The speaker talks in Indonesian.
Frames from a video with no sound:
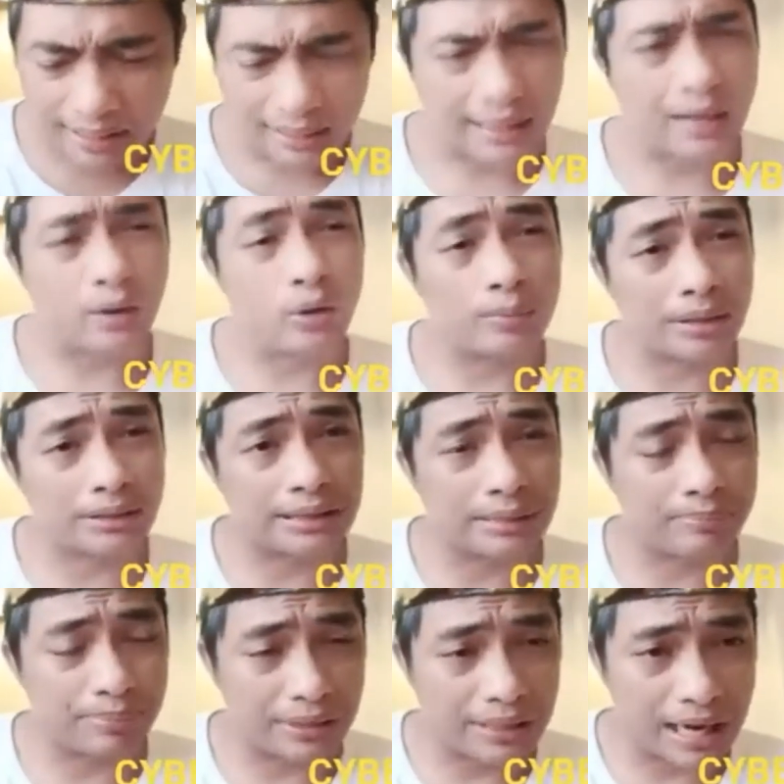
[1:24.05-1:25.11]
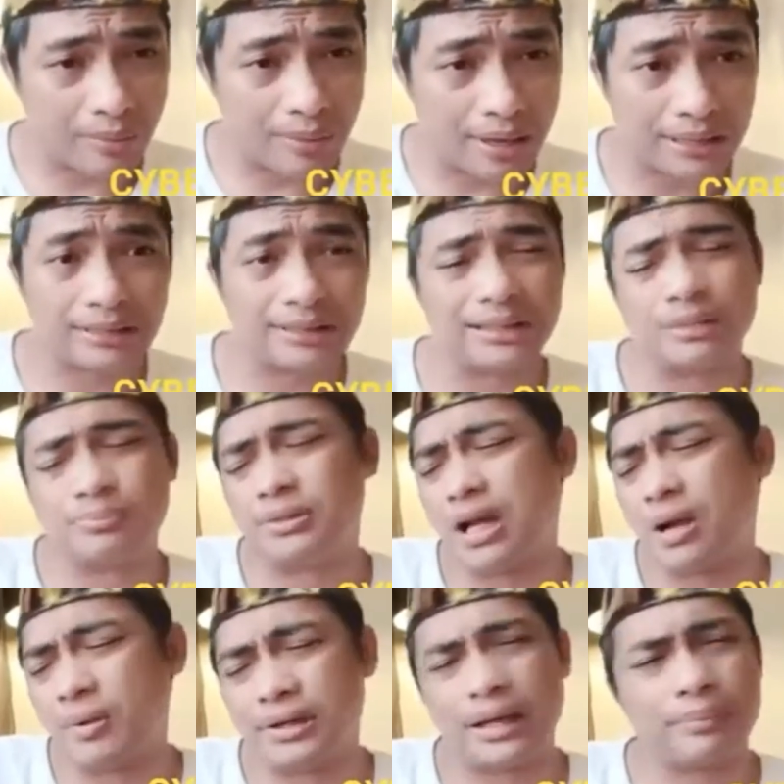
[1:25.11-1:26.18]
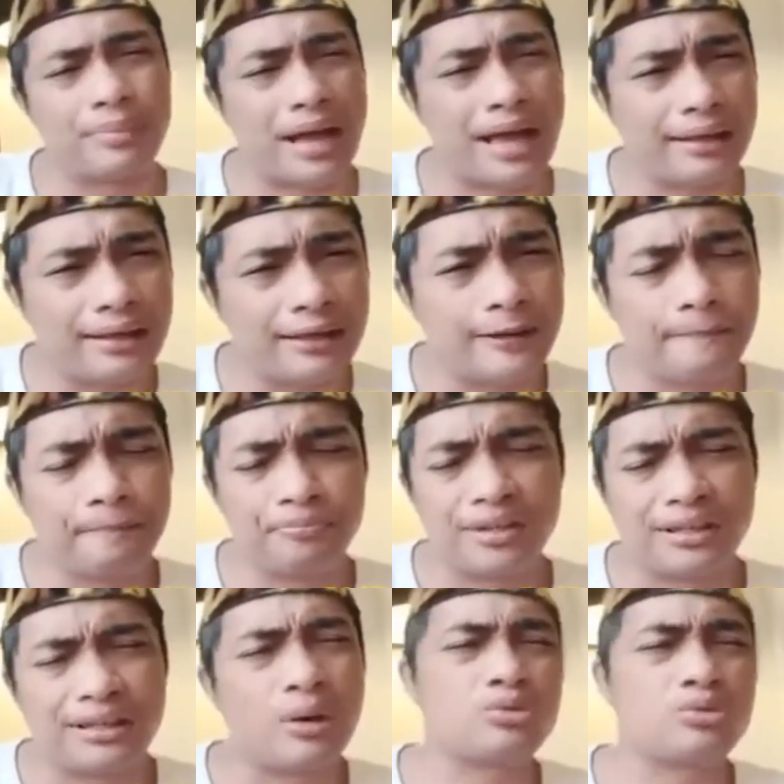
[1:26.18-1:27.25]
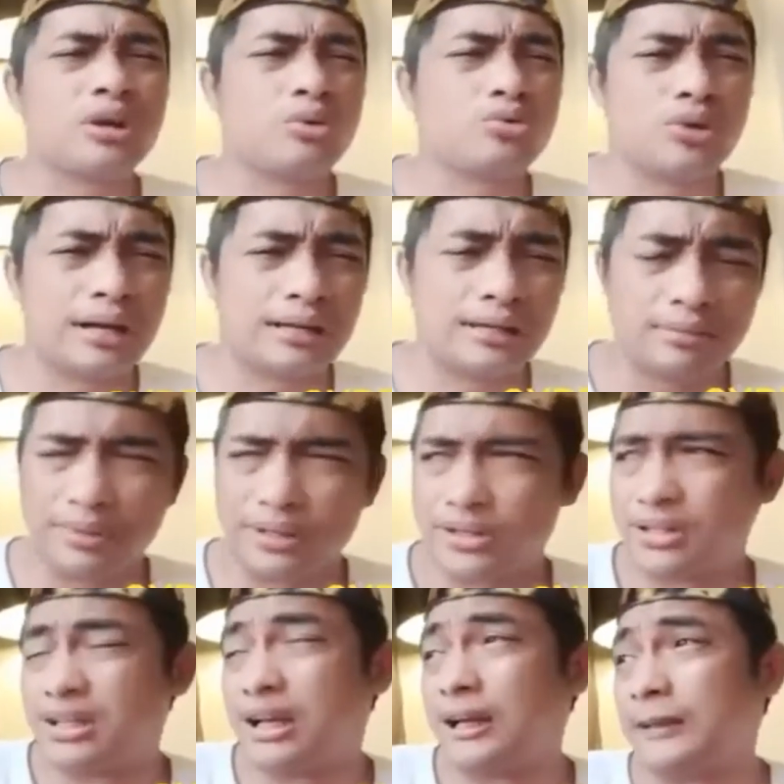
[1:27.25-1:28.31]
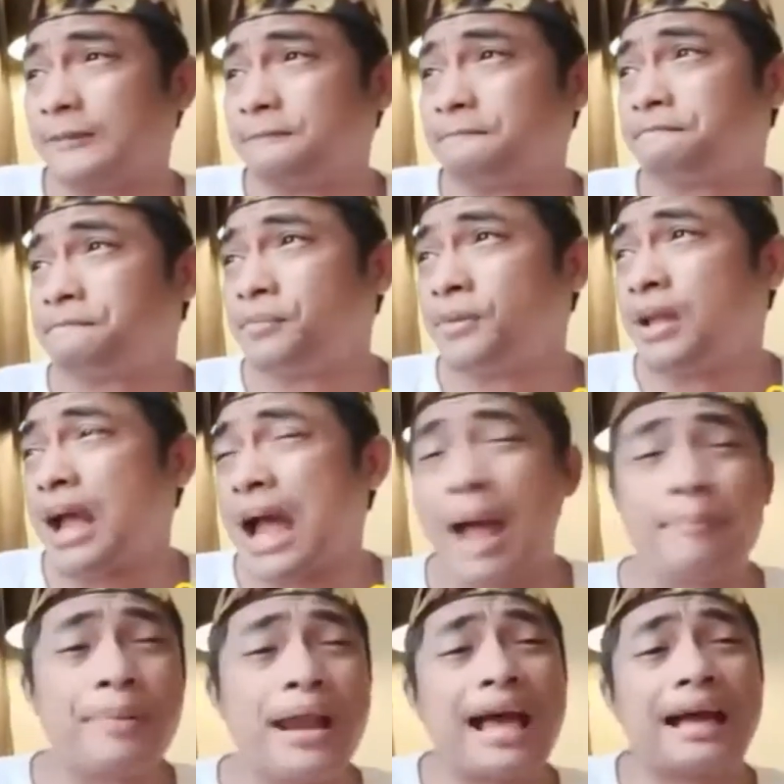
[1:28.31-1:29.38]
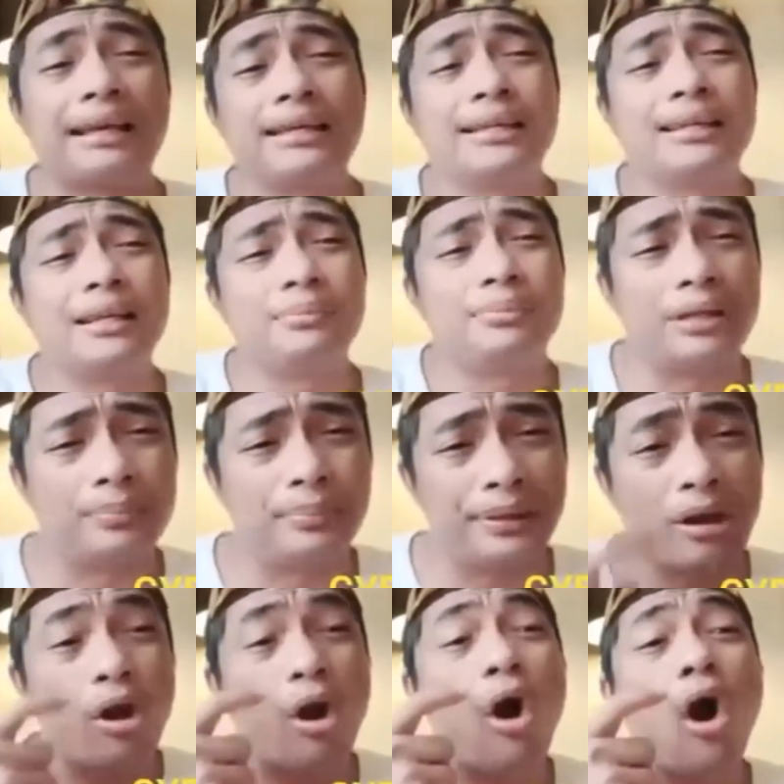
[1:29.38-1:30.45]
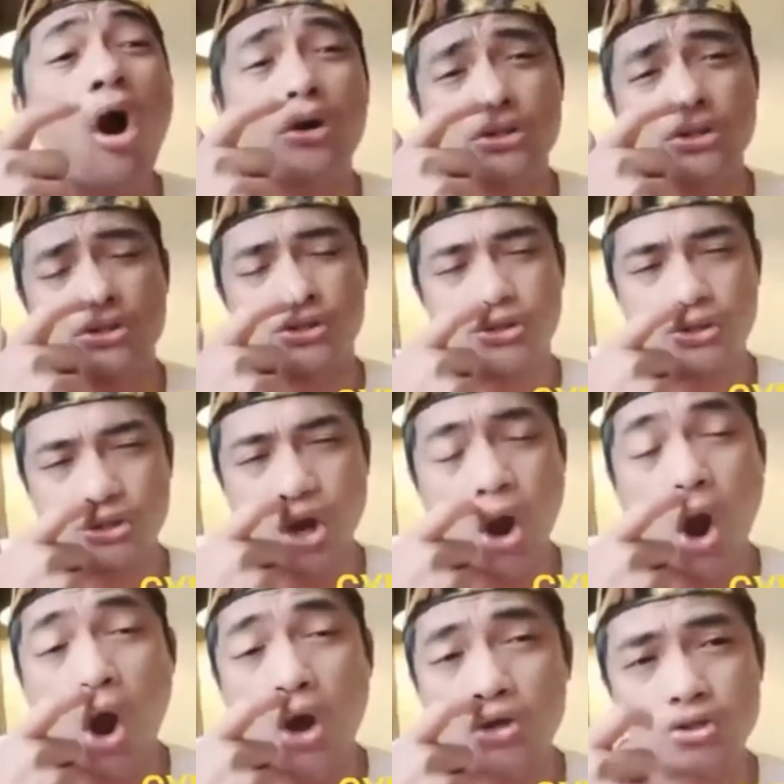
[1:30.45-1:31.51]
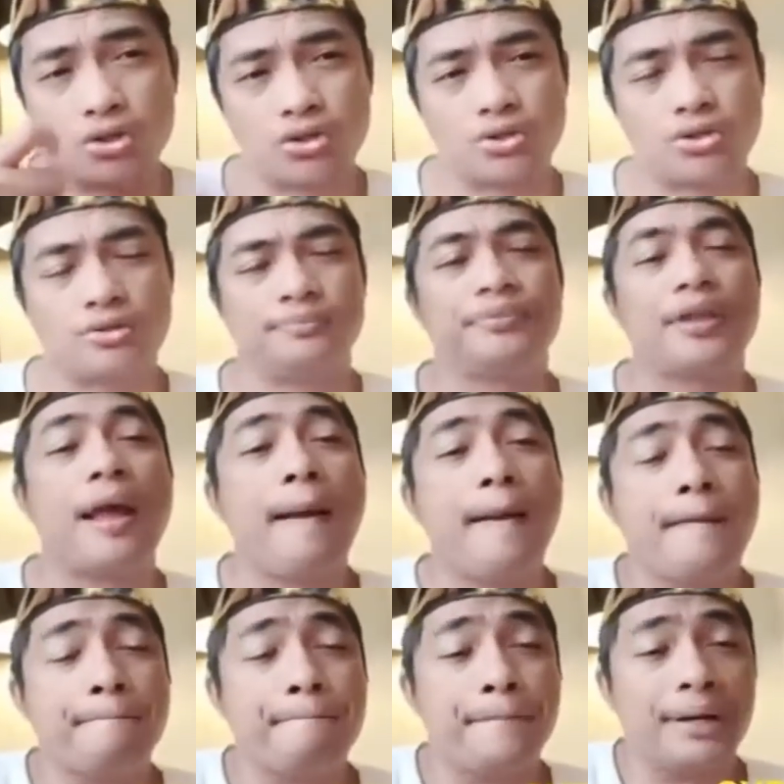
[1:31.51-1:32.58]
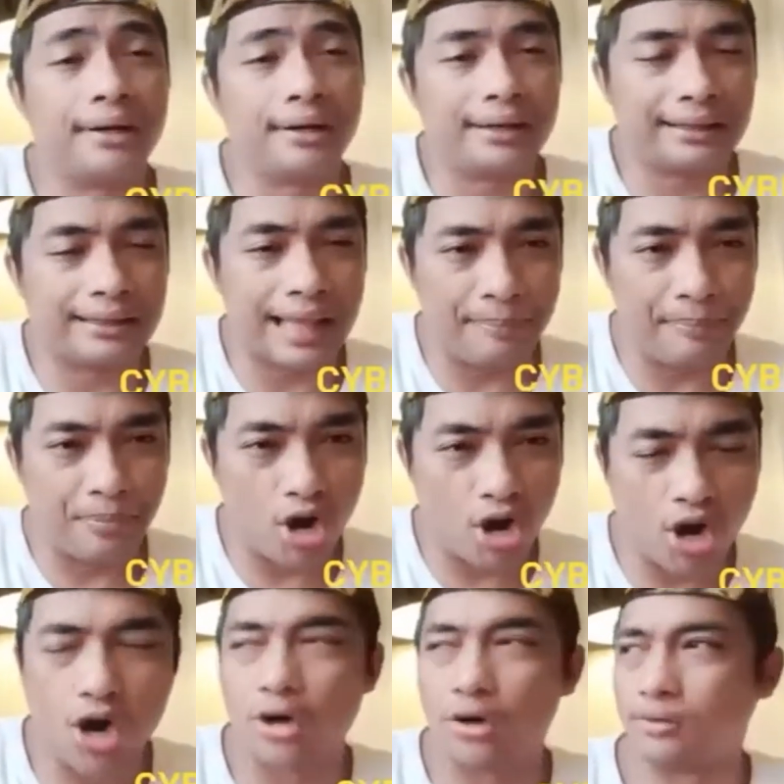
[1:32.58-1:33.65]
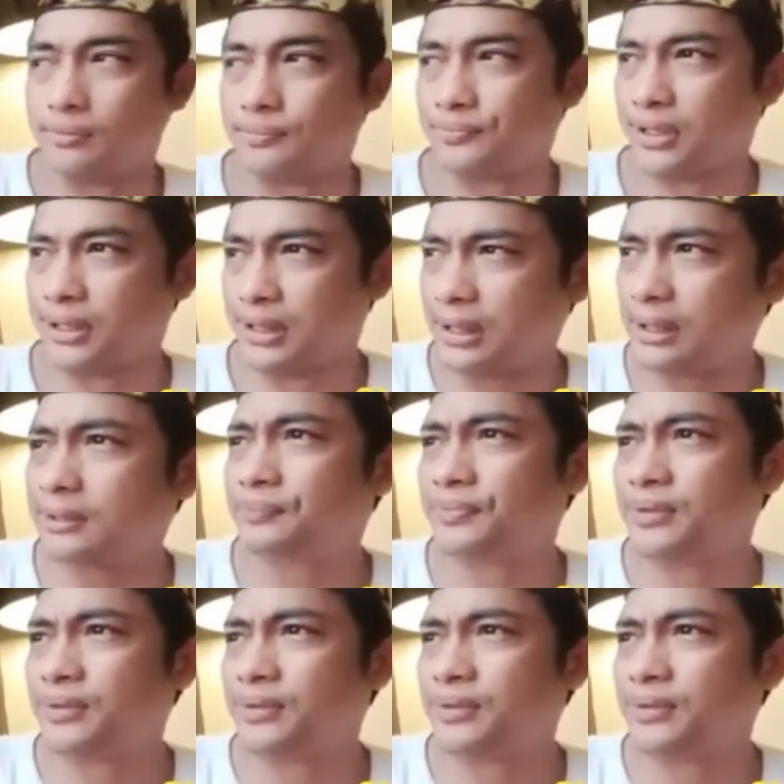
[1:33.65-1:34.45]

Kalau emang jadi pendakwah ya jadi pendakwah yang baik, nggak usah ujaran kebencian. Apalagi lebih-lebih hoax, hoax, berita bohong, ya.